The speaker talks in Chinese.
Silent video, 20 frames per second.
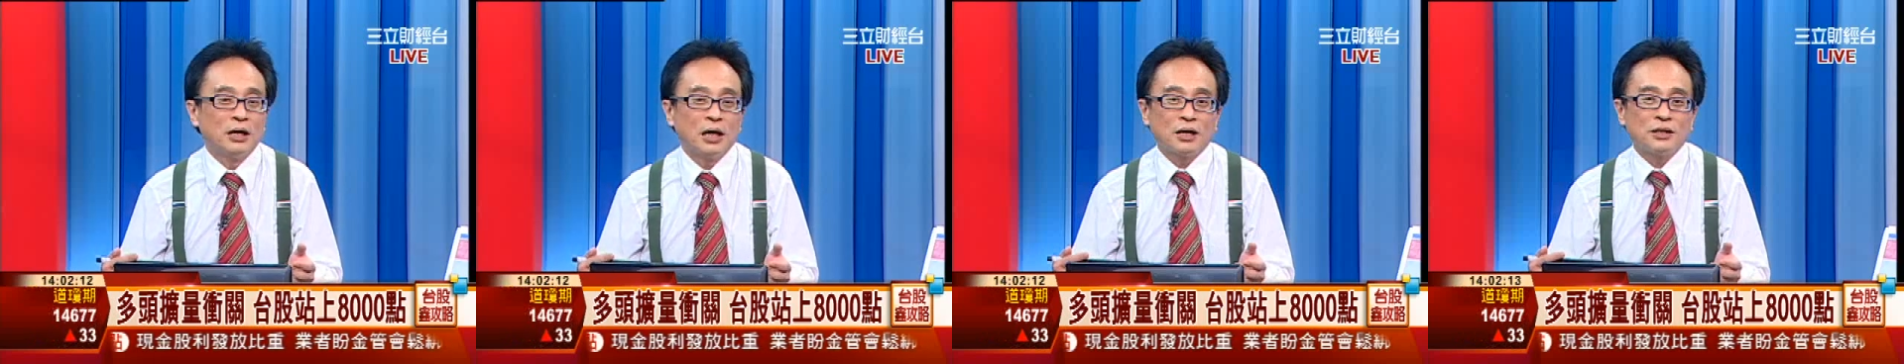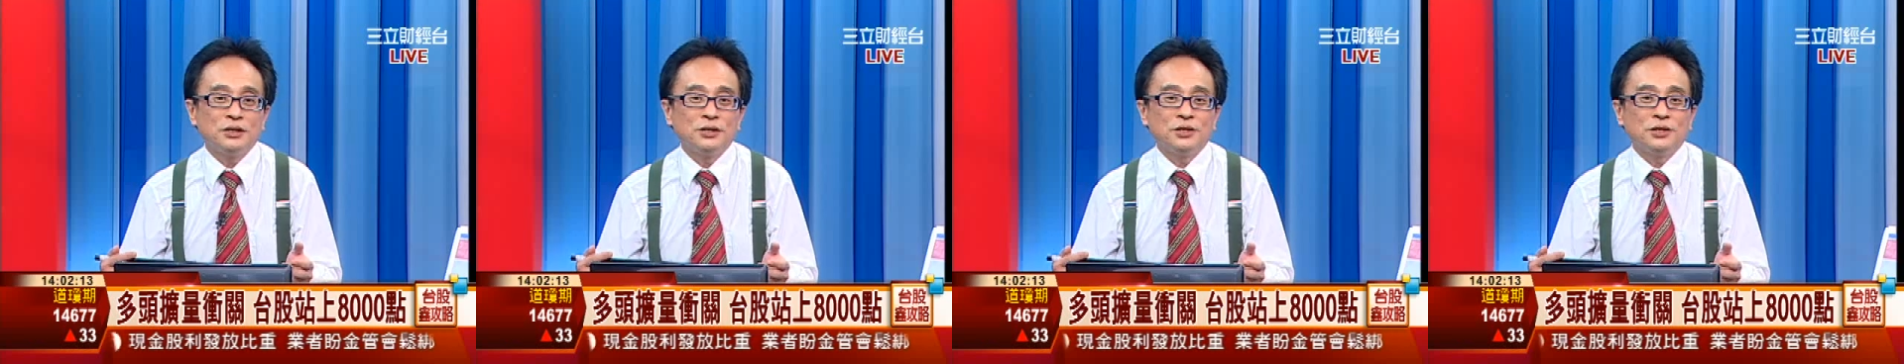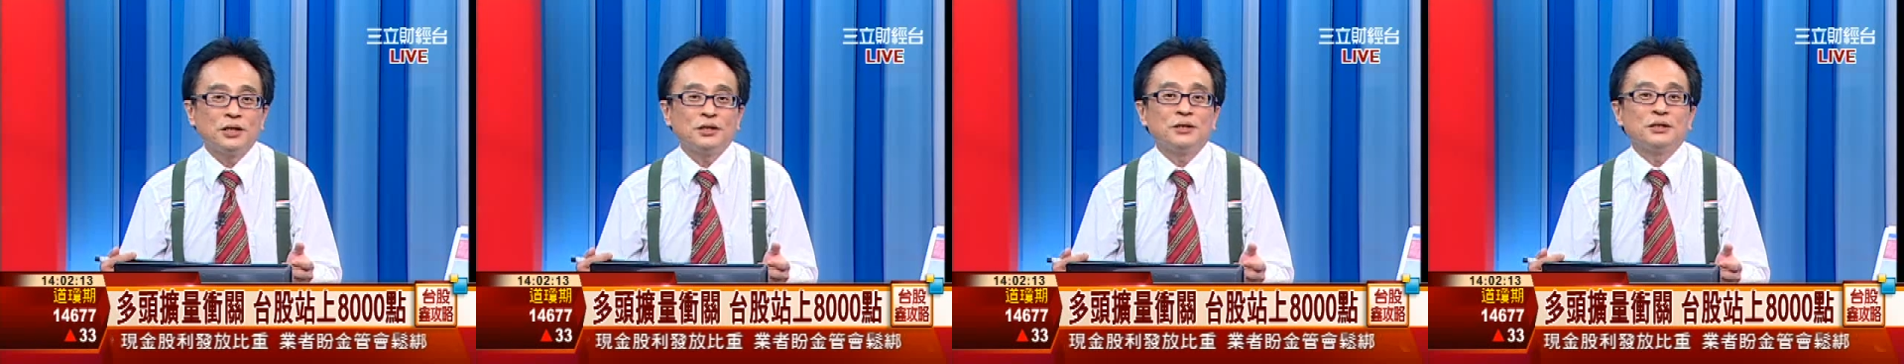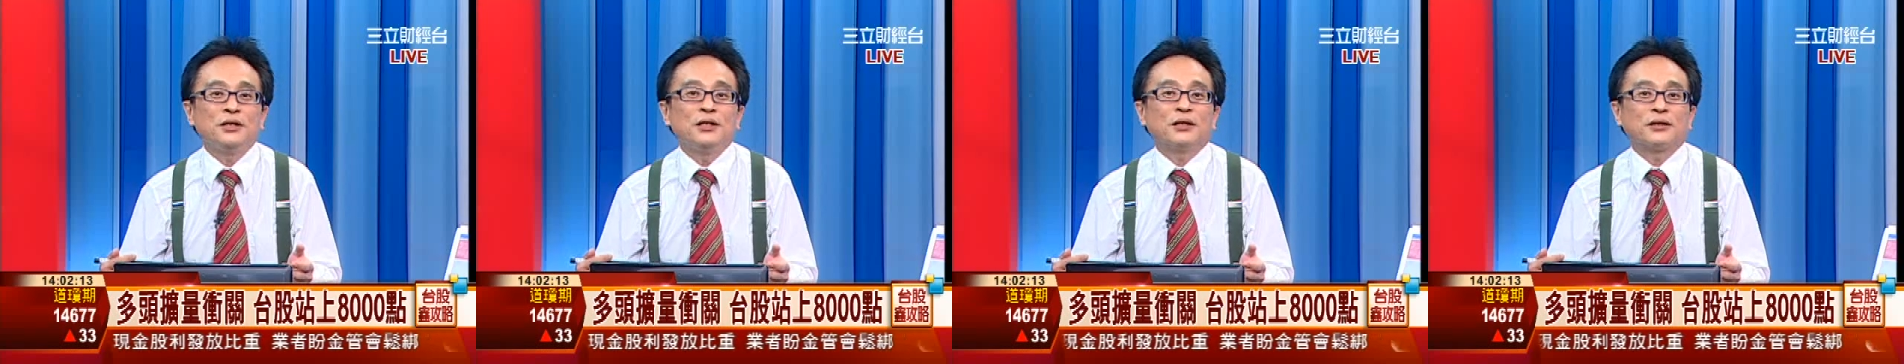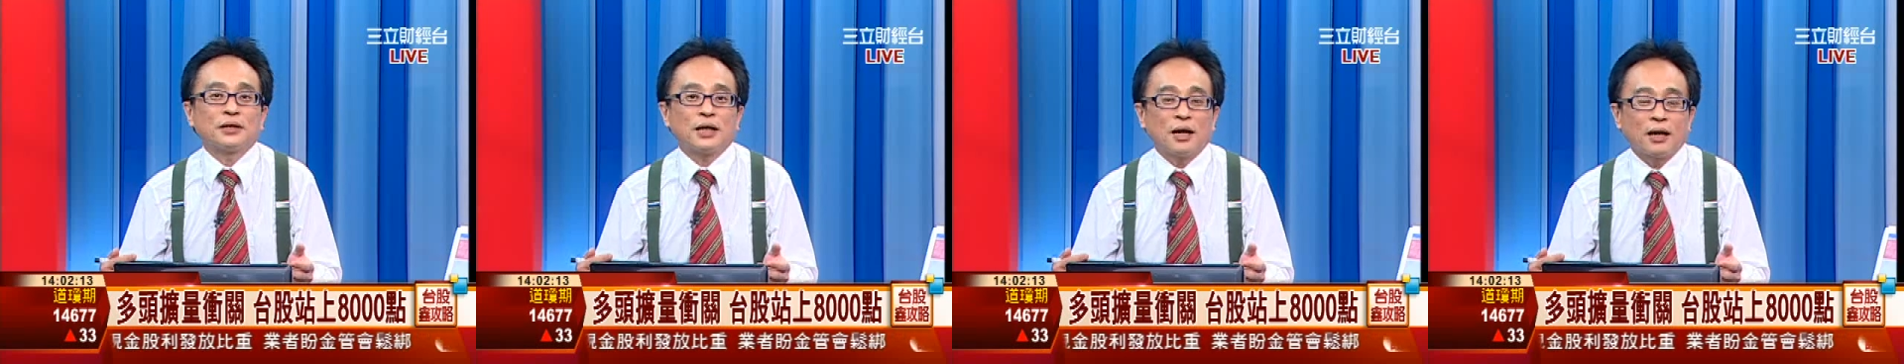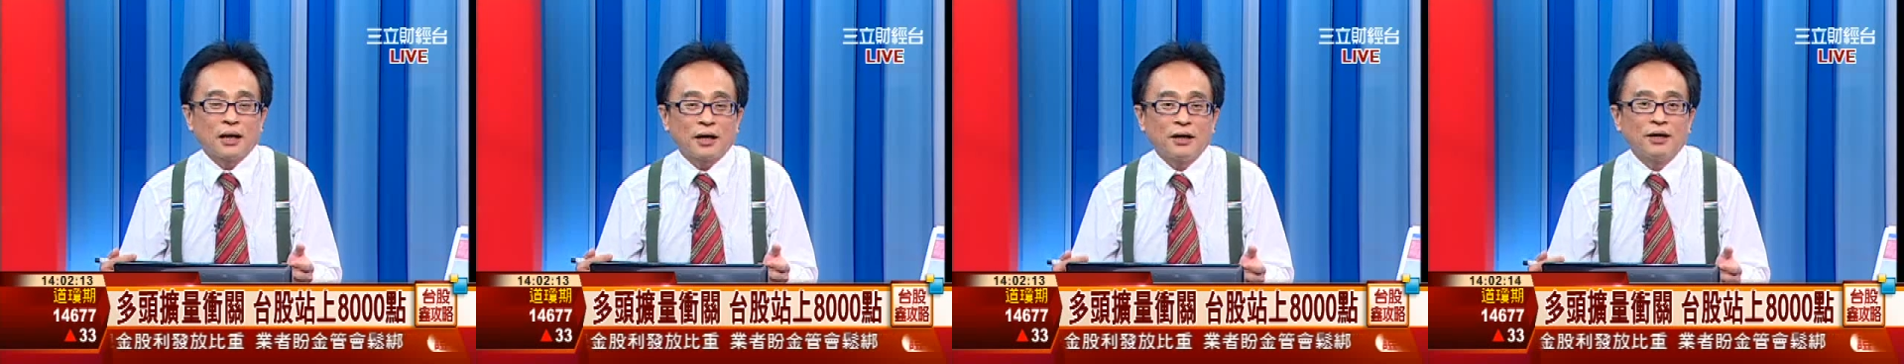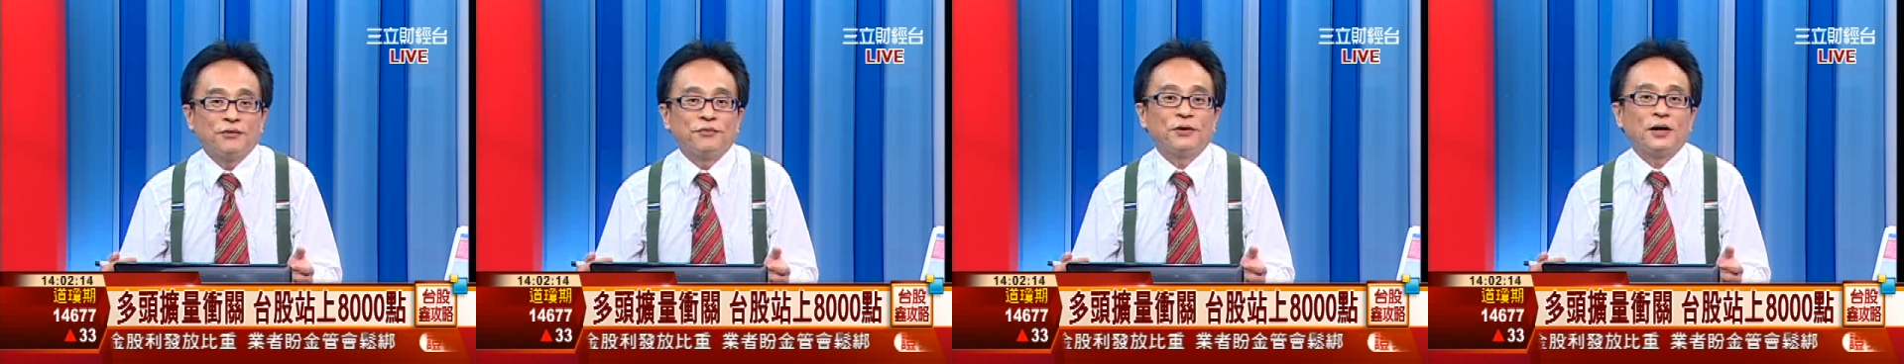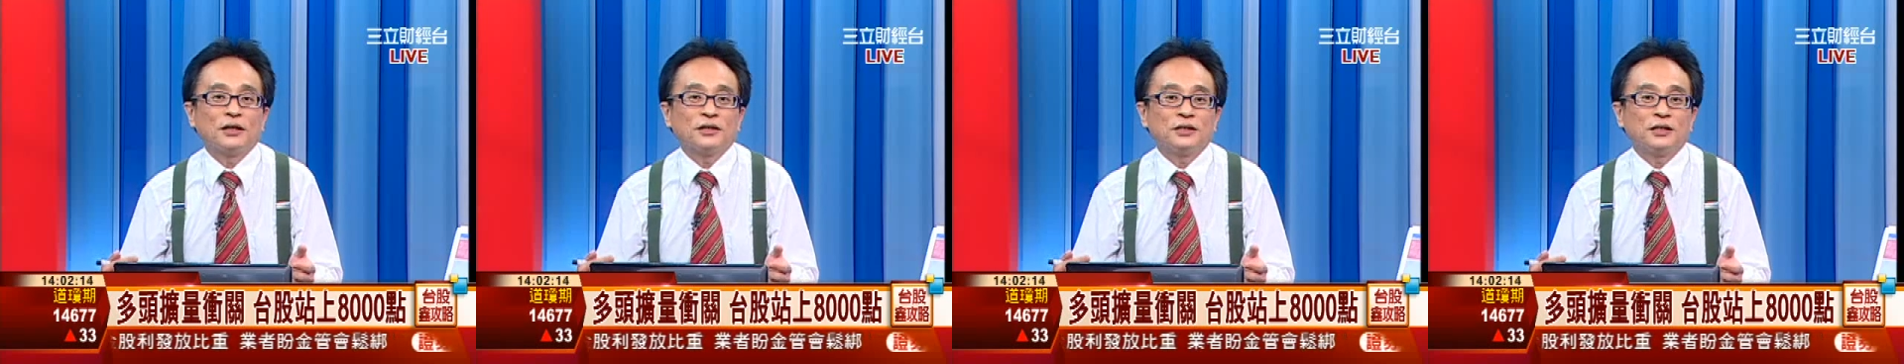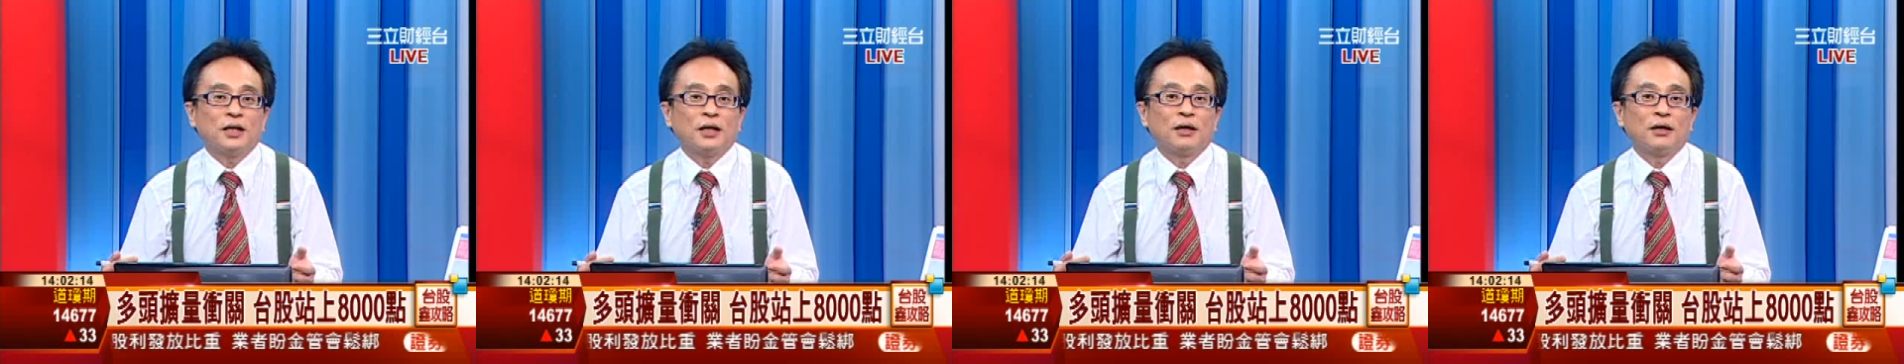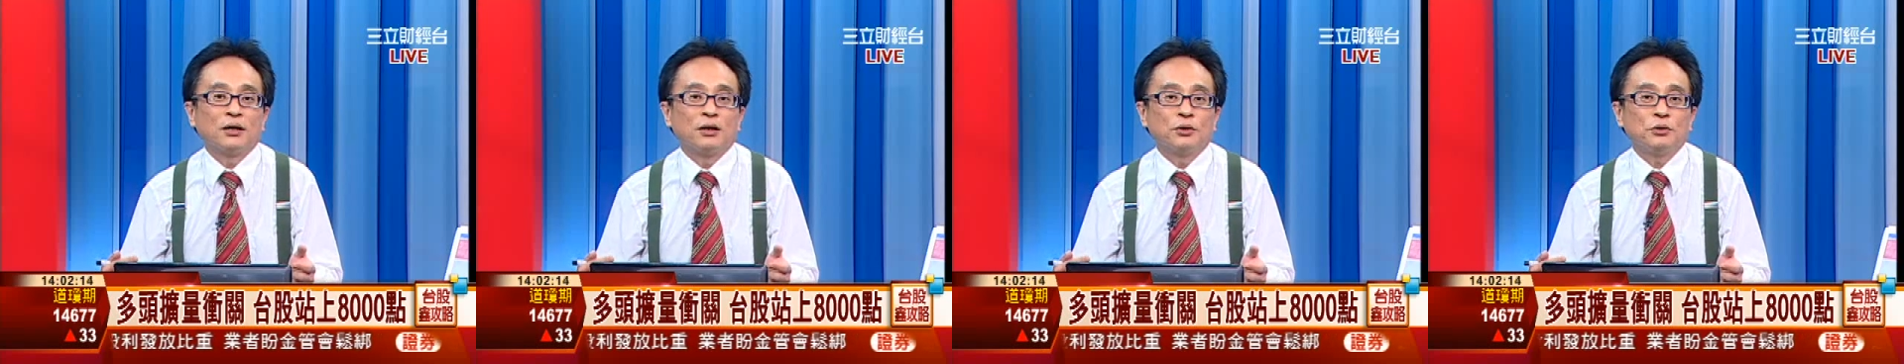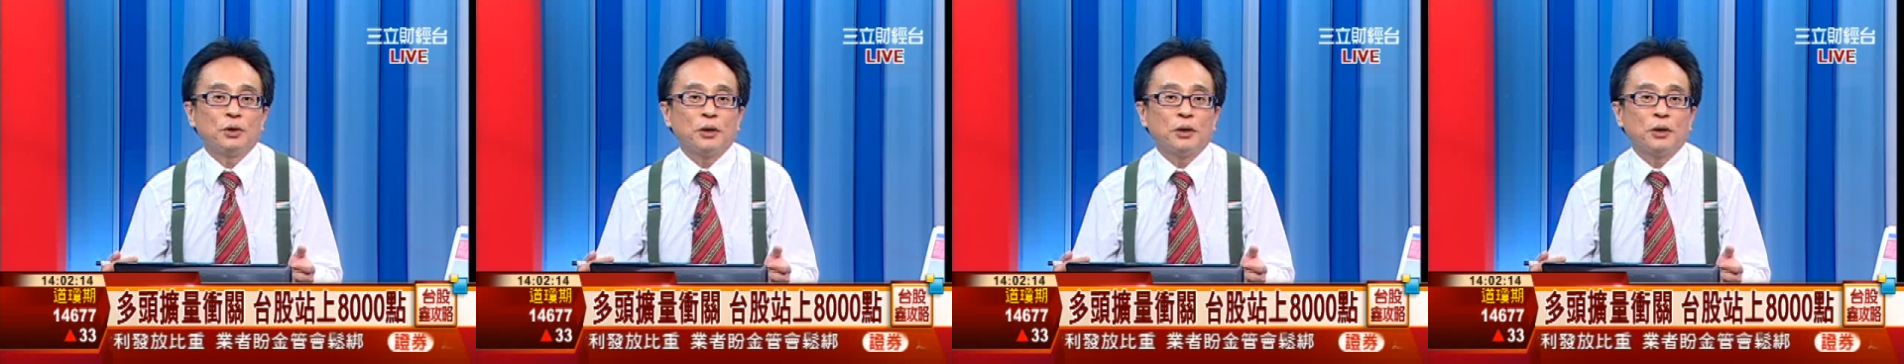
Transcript: 啊，日线是一个大概的方向哦，